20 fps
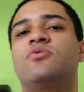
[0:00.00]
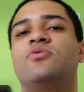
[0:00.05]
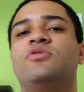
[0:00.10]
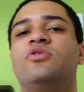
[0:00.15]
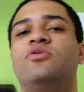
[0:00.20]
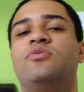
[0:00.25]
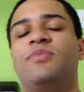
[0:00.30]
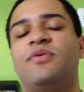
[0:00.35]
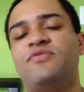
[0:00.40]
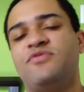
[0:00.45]

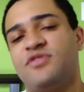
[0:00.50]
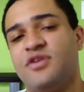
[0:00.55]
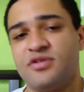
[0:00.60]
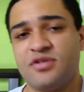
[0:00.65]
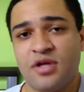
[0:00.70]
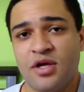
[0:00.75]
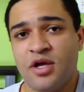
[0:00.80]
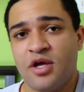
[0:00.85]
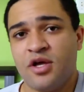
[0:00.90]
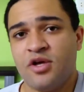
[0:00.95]
conteúdo para
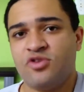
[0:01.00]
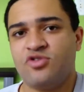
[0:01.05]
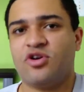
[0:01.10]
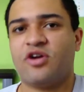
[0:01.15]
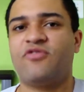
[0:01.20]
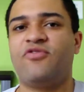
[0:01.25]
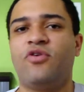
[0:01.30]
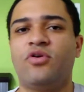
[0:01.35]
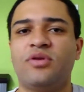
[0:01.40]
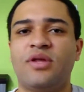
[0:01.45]
vocês, só
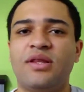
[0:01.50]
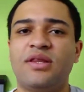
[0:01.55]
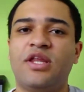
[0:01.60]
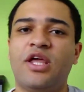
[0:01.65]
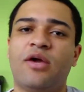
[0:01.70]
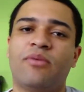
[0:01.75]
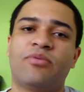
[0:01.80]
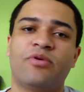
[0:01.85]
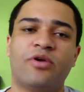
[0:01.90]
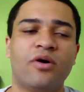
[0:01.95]
que falta
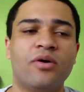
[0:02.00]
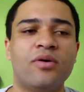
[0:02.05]
tempo. E eu